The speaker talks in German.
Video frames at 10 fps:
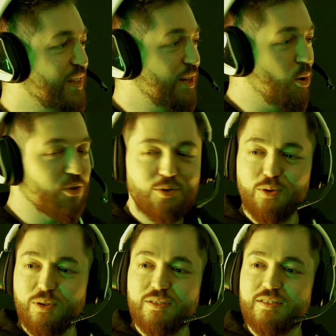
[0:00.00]
Genau
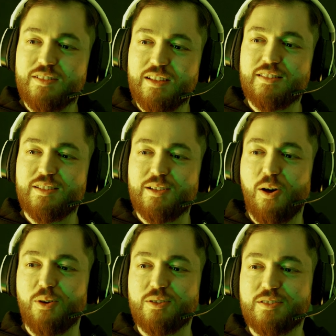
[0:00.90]
so sehen
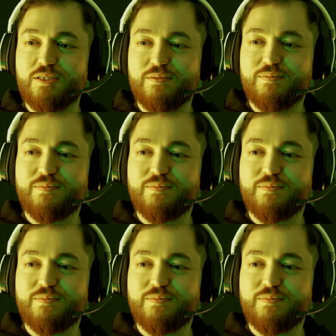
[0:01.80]
Siege aus.